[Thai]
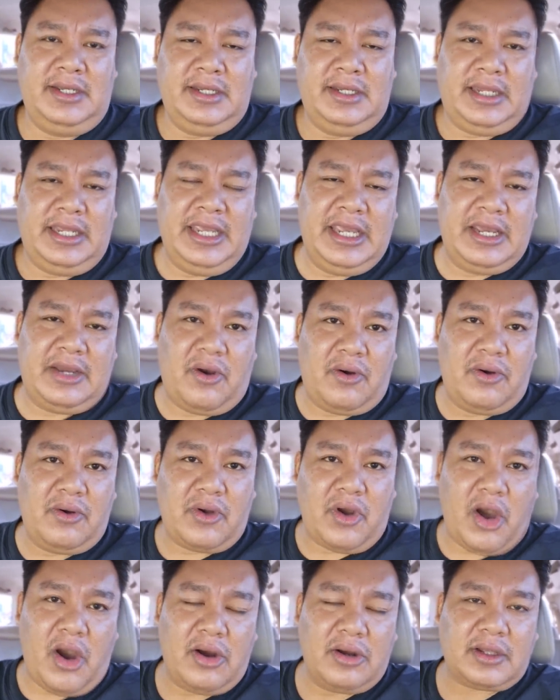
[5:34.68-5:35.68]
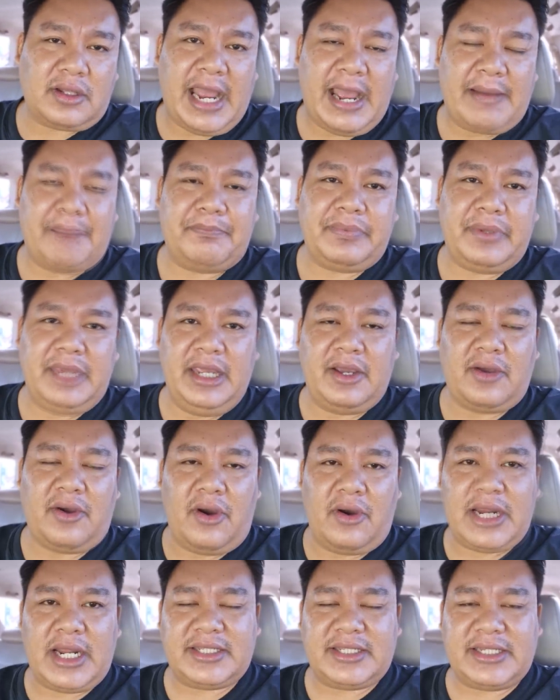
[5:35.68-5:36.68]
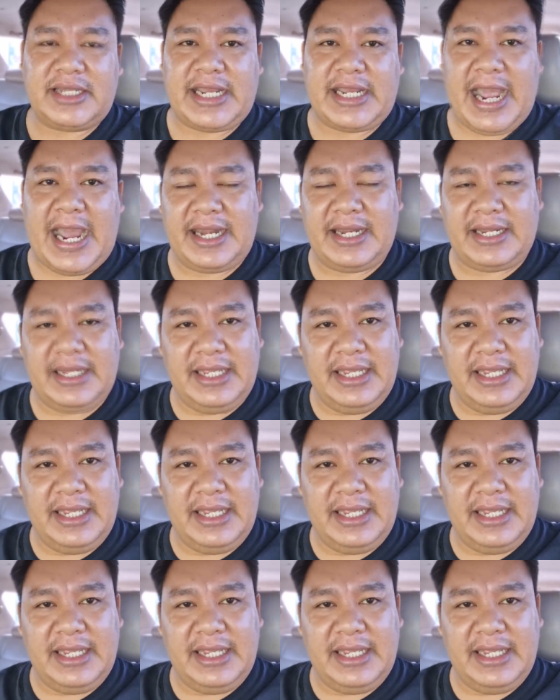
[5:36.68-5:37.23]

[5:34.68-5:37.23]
ที่ของกองทัพที่ของราชการ